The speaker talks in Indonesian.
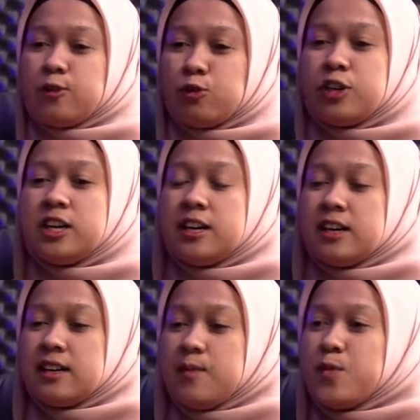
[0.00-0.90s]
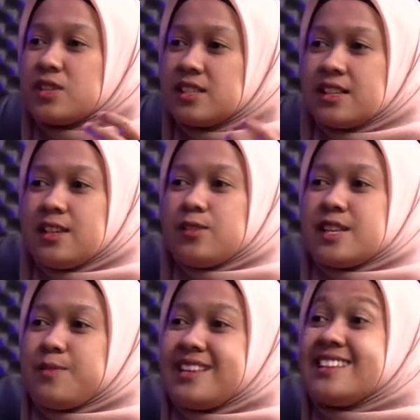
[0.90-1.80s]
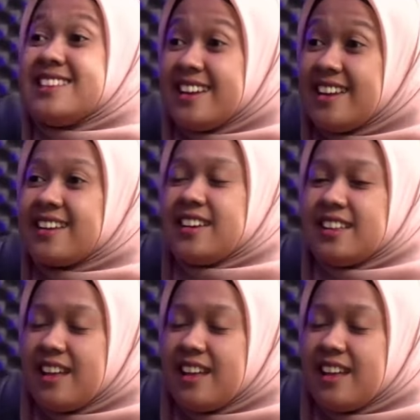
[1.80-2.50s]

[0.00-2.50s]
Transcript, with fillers: tuh nggak bosen gitu sama jajanan kita.